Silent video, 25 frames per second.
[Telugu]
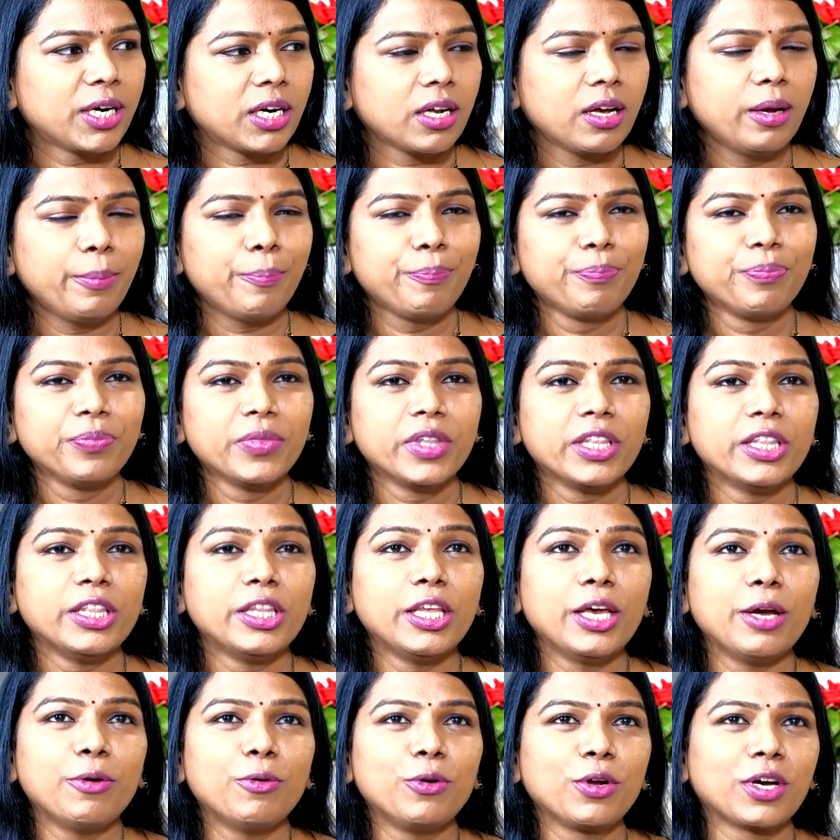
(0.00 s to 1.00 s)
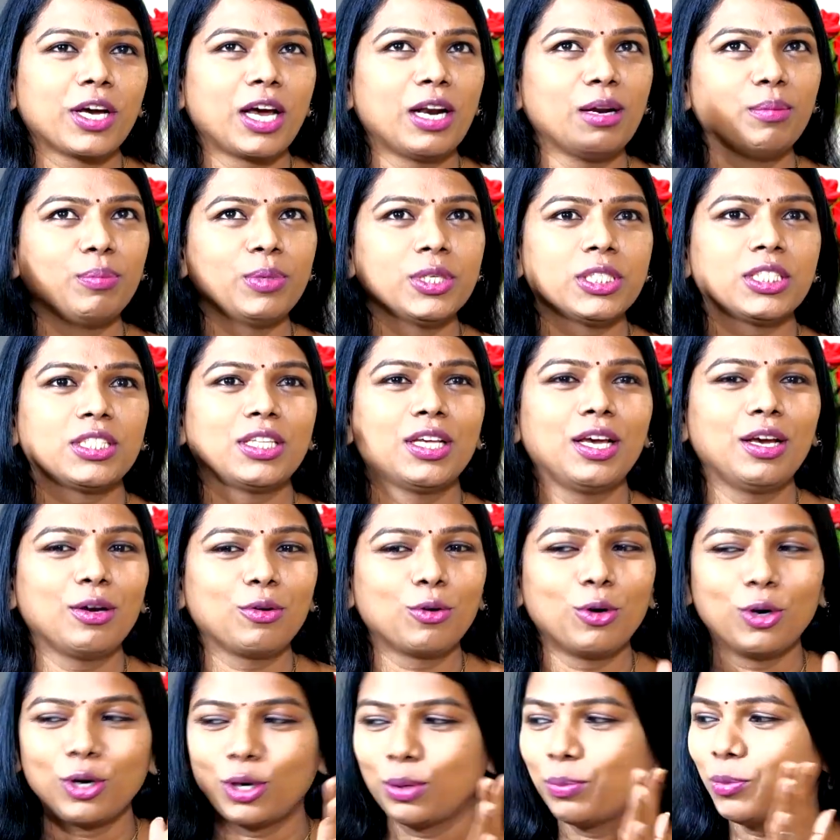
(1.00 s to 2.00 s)
అనమాట దేవుడు కనిపిస్తే
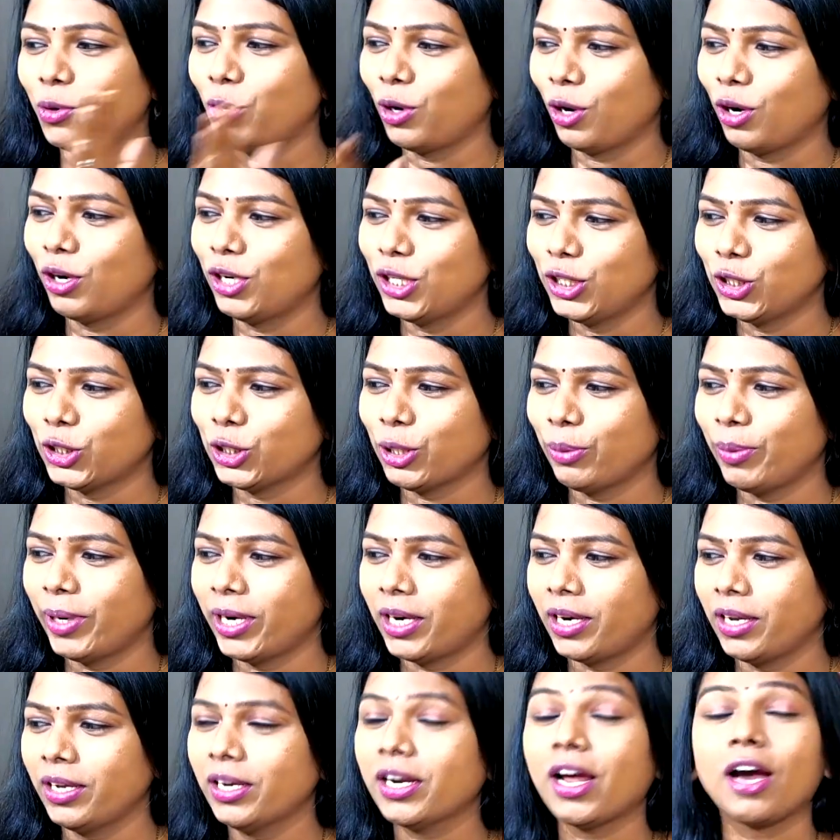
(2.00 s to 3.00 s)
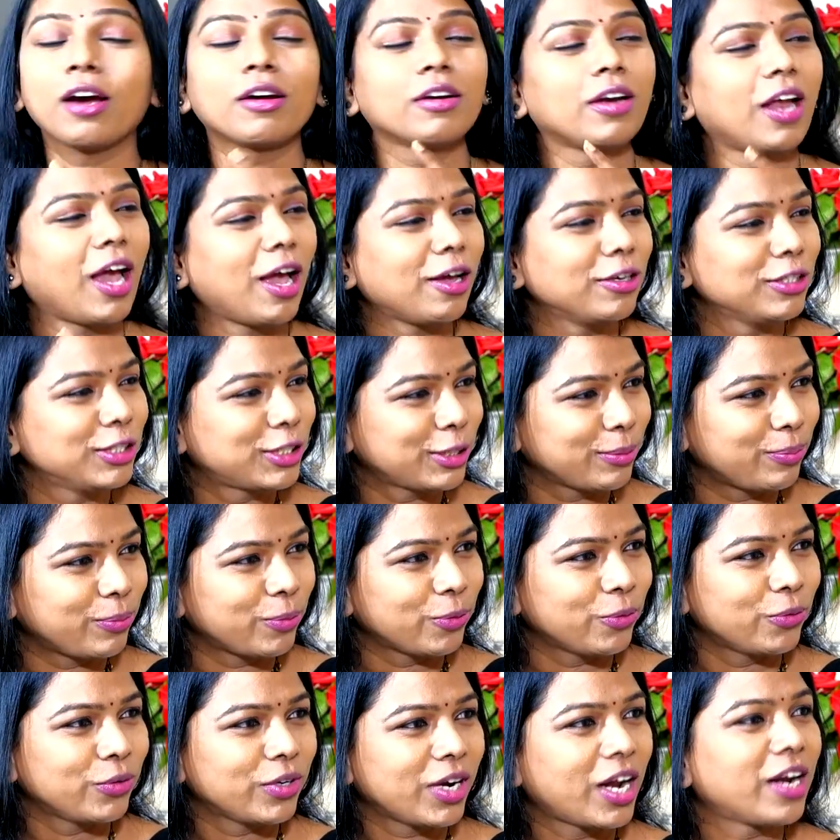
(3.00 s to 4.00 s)
కోర్టు బోన్ లో నించోబెట్టి నాకు న్యాయం
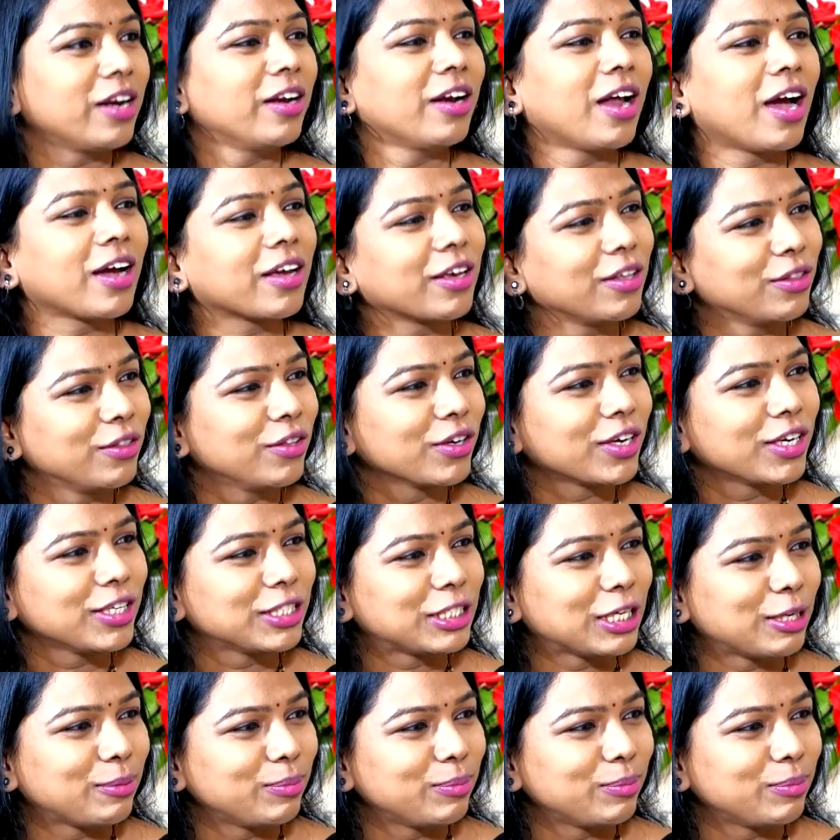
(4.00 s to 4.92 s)
చెప్పు నన్ను నాకెందుకు ఈ